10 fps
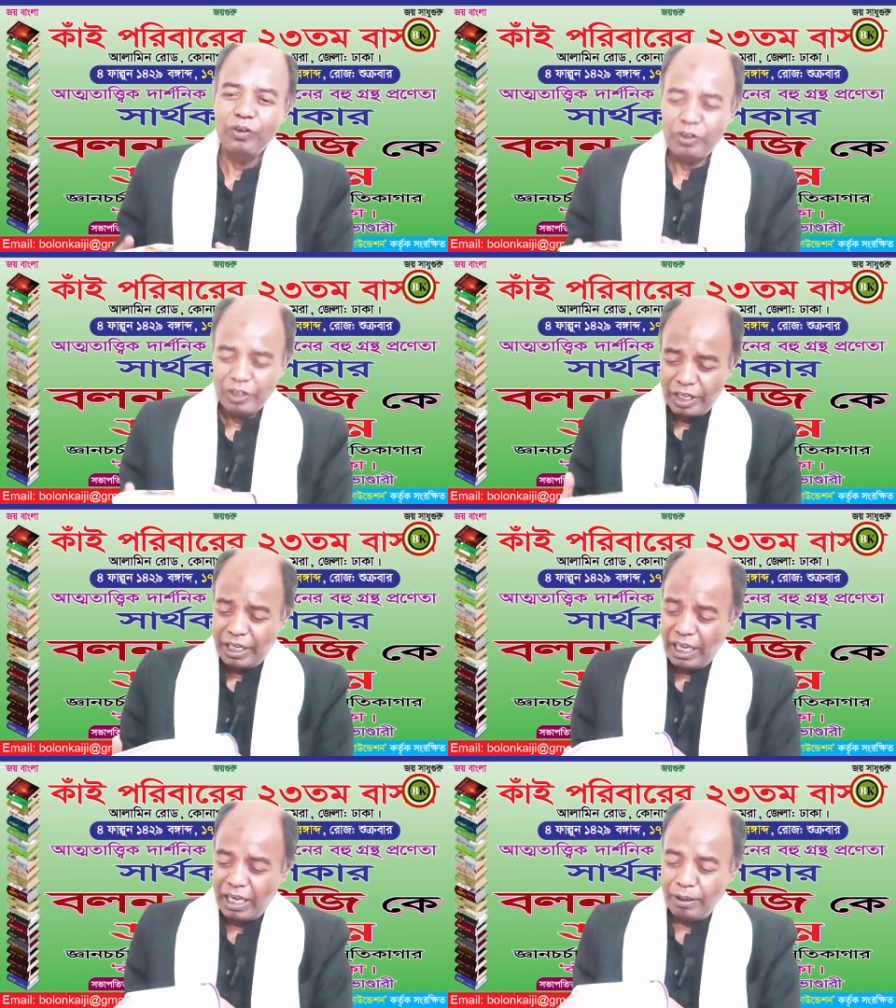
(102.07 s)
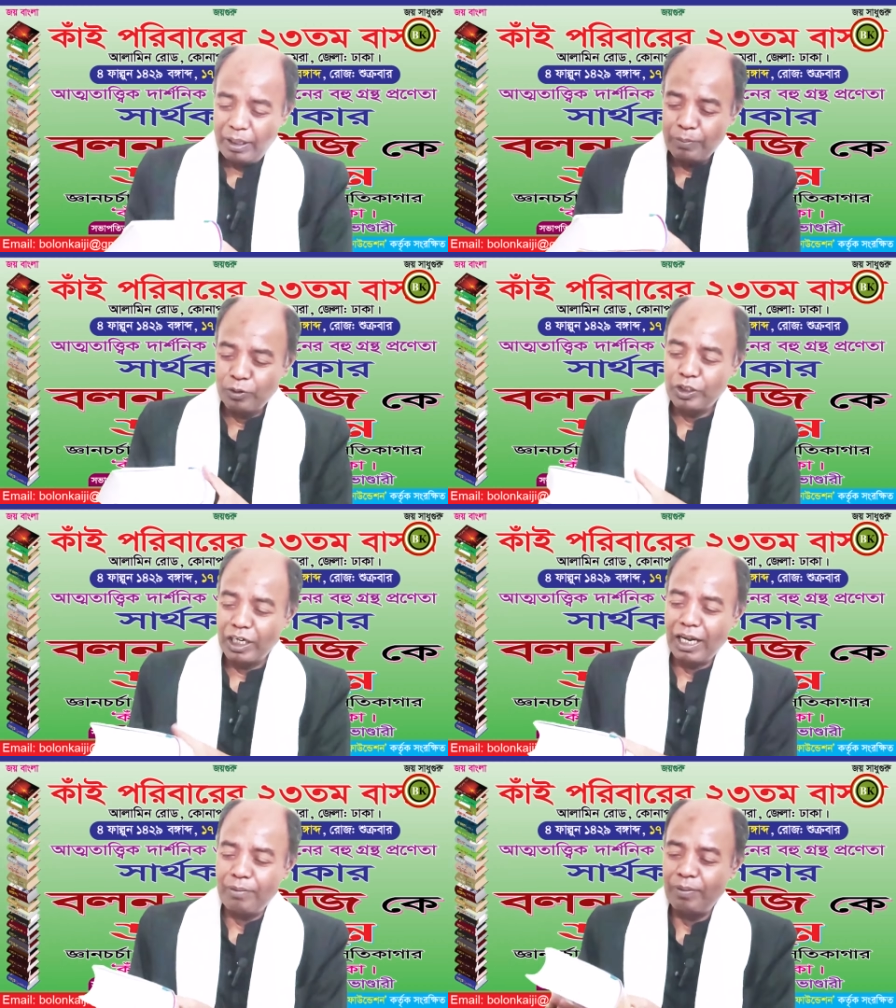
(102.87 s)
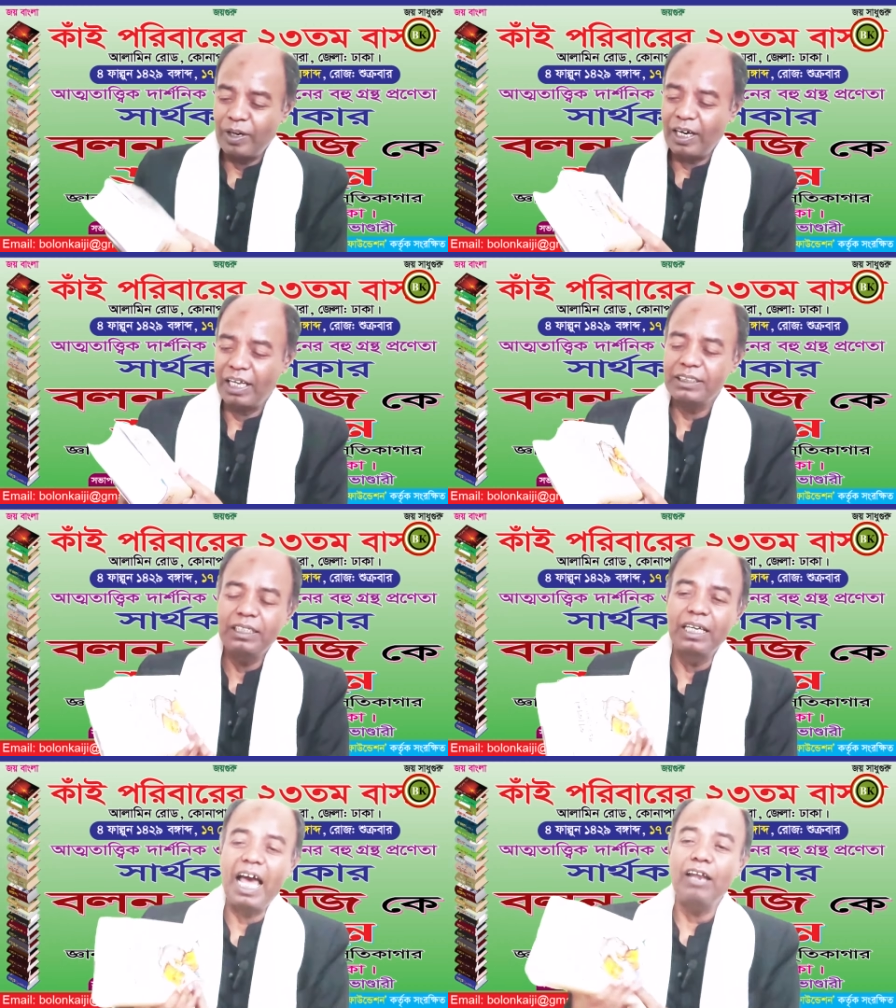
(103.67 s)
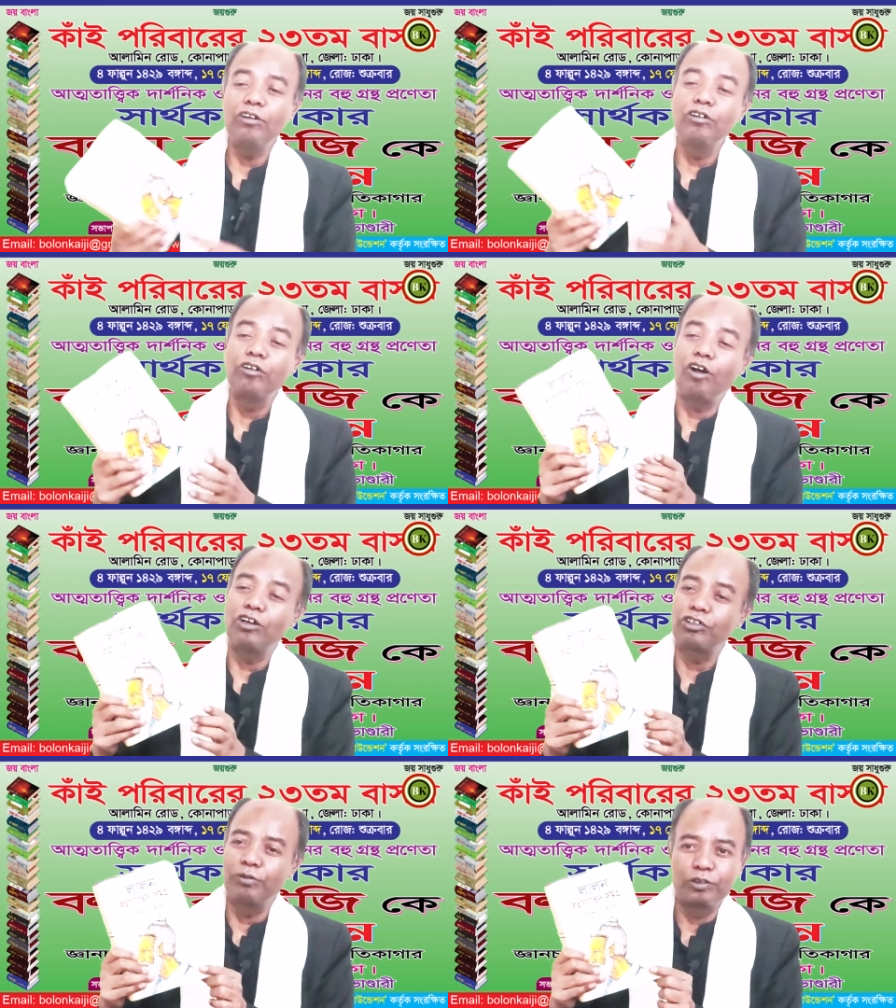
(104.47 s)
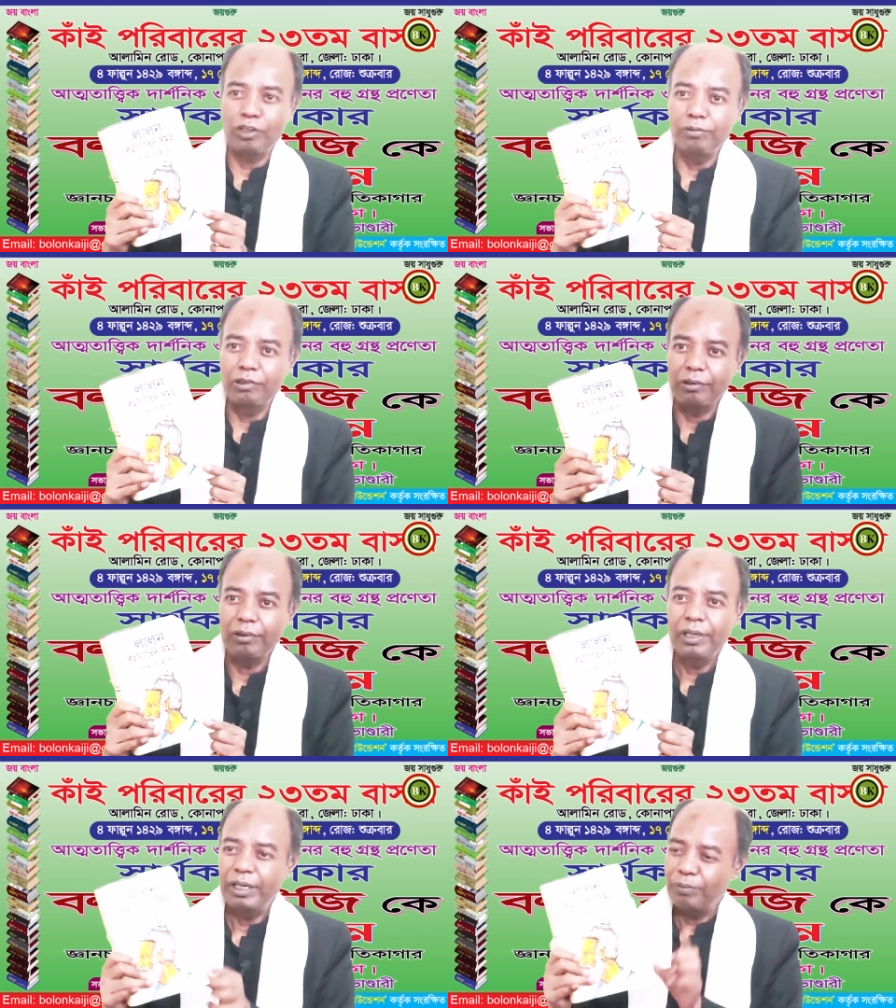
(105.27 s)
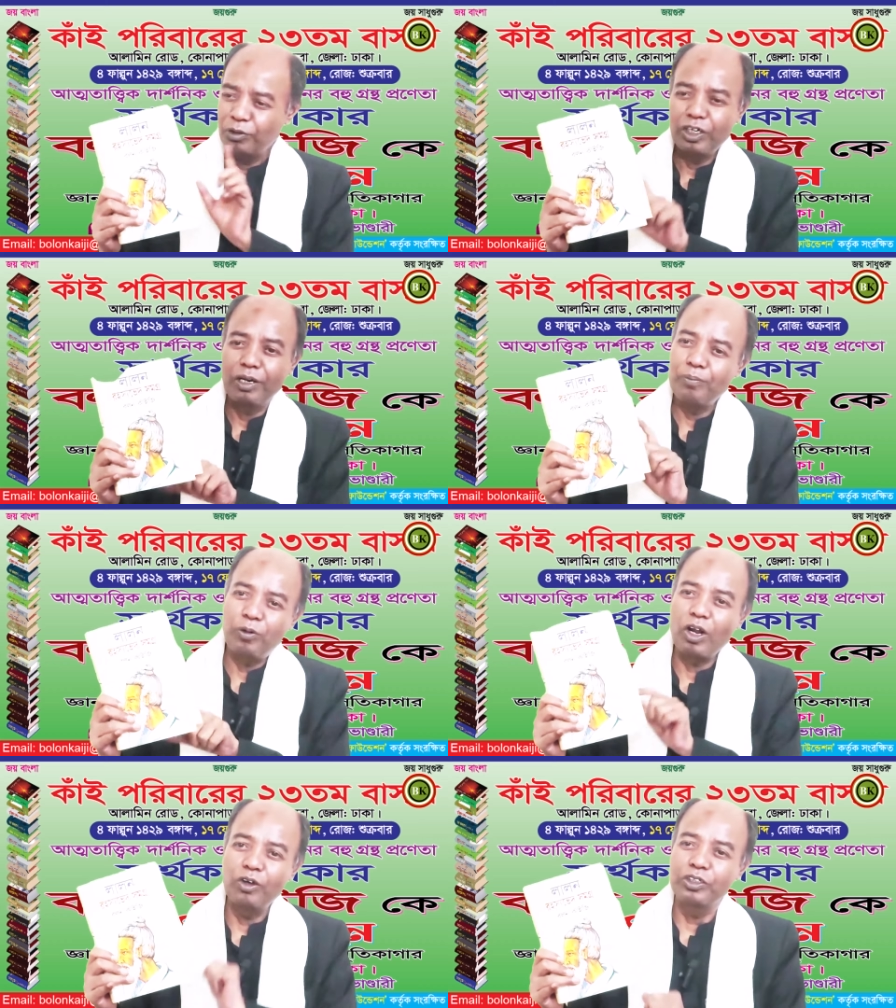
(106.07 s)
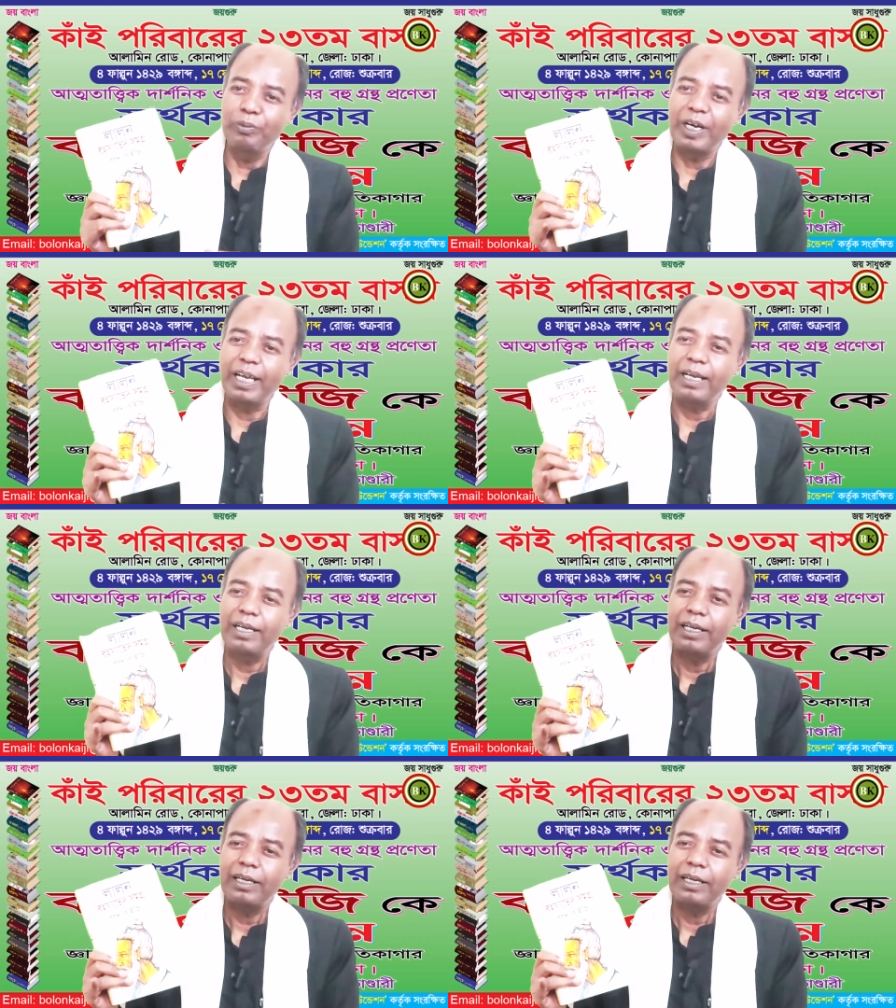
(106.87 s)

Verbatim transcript: তো এই বইটার নাম আমরা লাগছি লালন রহস্যভেদ সমগ্র বইটার নাম পড়া হতে পারে